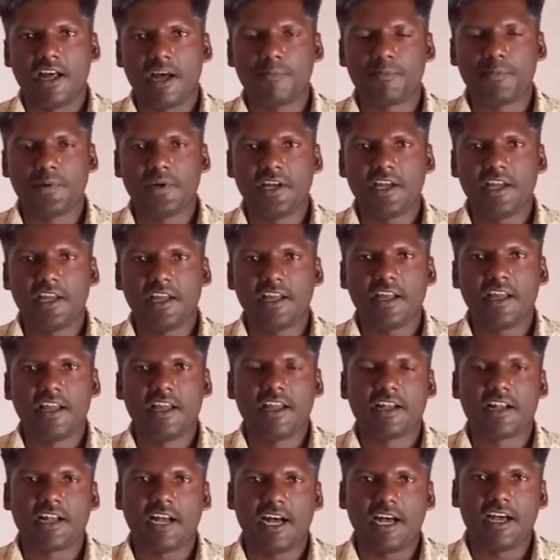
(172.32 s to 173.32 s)
அப்போ
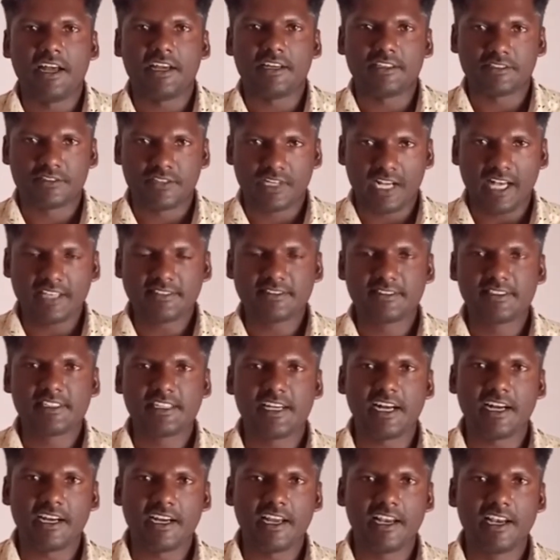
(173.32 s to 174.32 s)
கா
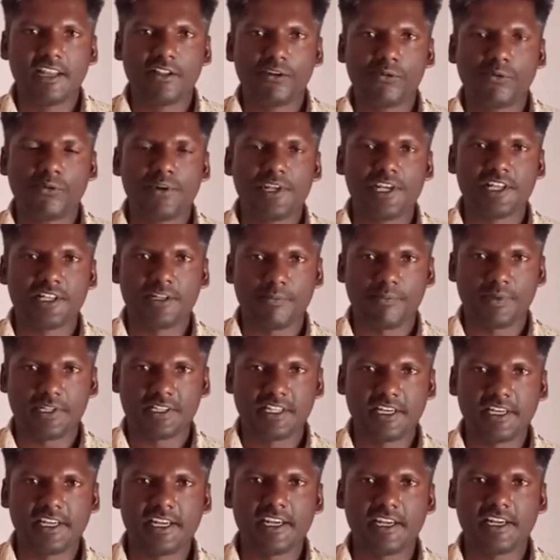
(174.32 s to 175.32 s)
காசுக்காக எழுதக்கூடிய இந்த
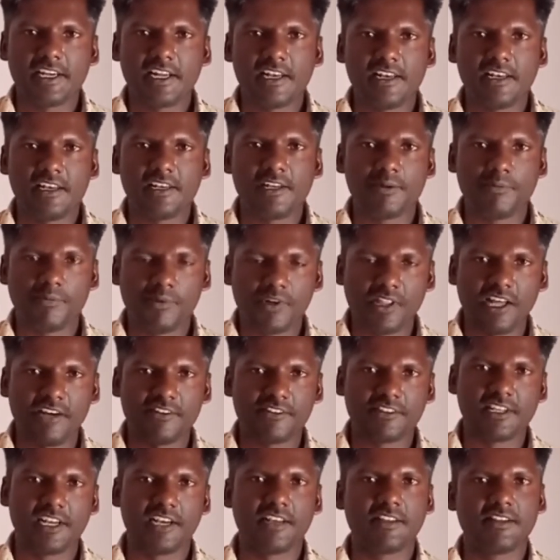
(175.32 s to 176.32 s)
பத்திரிகைகள் இப்படி
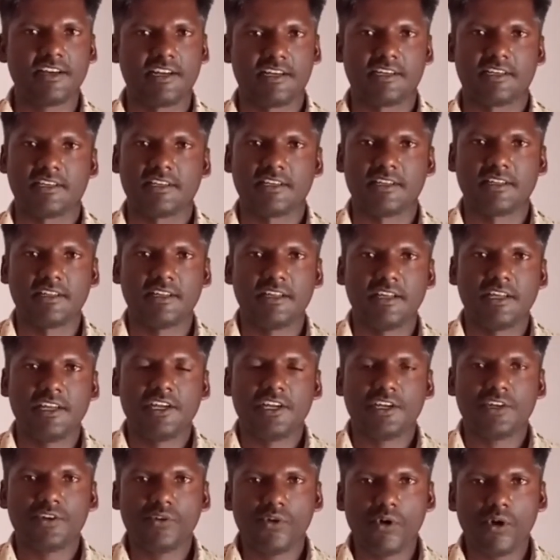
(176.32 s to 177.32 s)
தான் வந்து எழுதுகிறாங்க
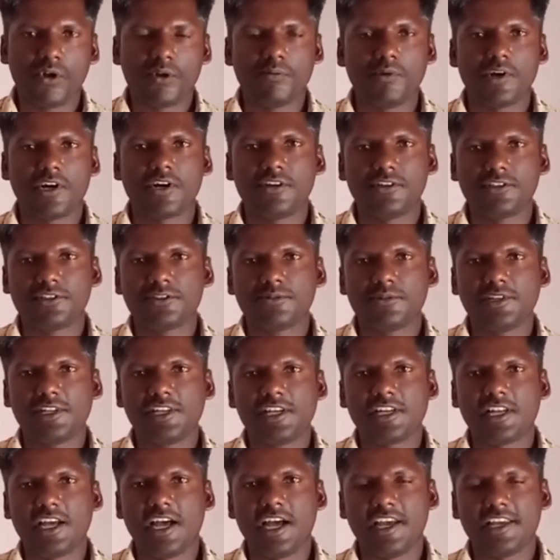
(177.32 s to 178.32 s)
இன்னொரு பக்கம் வந்து
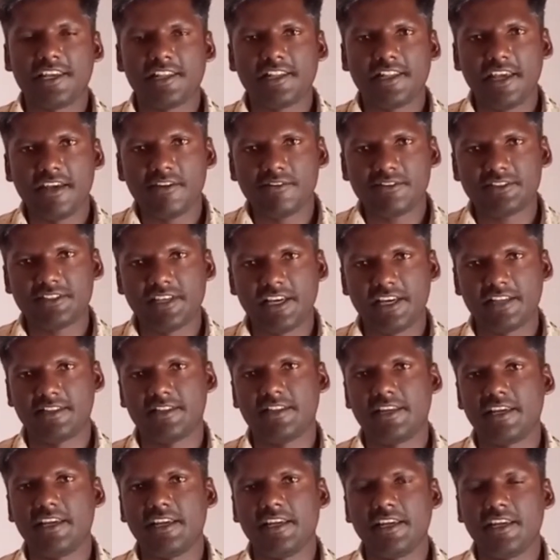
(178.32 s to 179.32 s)
பார்த்திங்கன்னா இதே
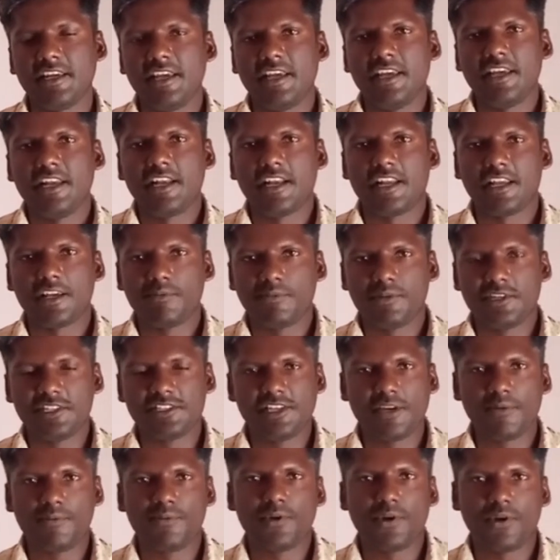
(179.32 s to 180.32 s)
விஷயத்தை இன்றைக்கி
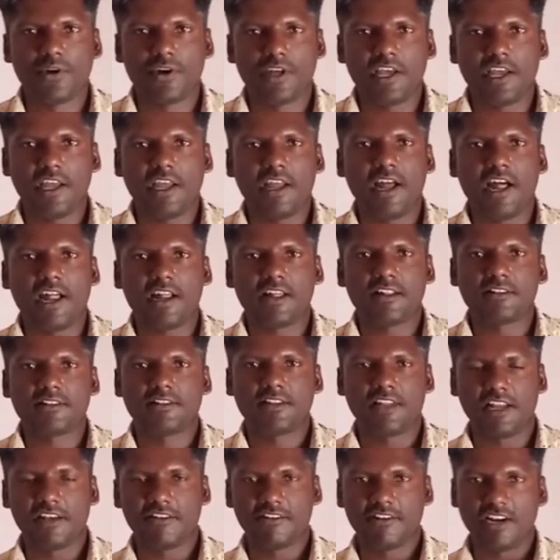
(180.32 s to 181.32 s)
பிஜேபியோட
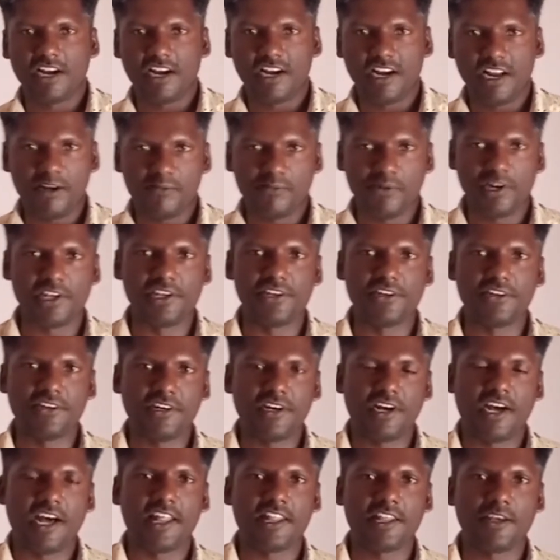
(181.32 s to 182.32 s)
தலைவர்
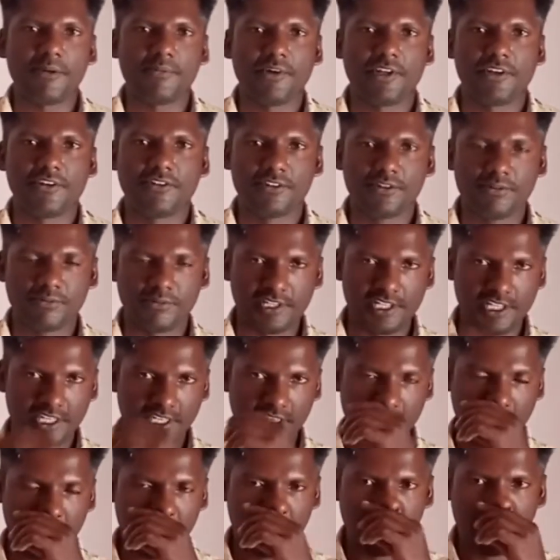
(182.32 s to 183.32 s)
அண்ணாமலையும் அதே மாதிரி வந்து
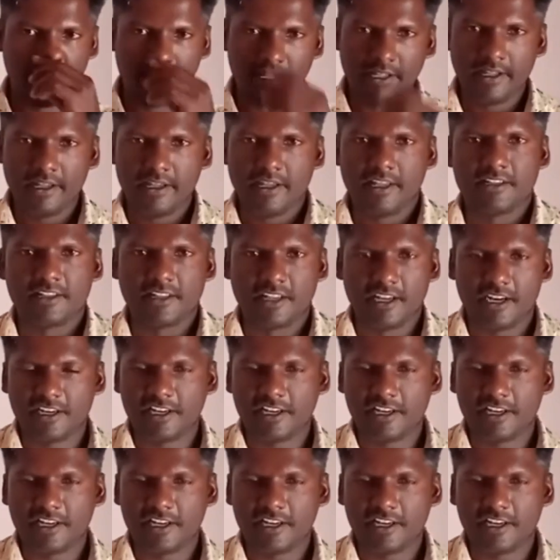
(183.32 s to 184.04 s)
பார்த்திங்கன்னா இந்த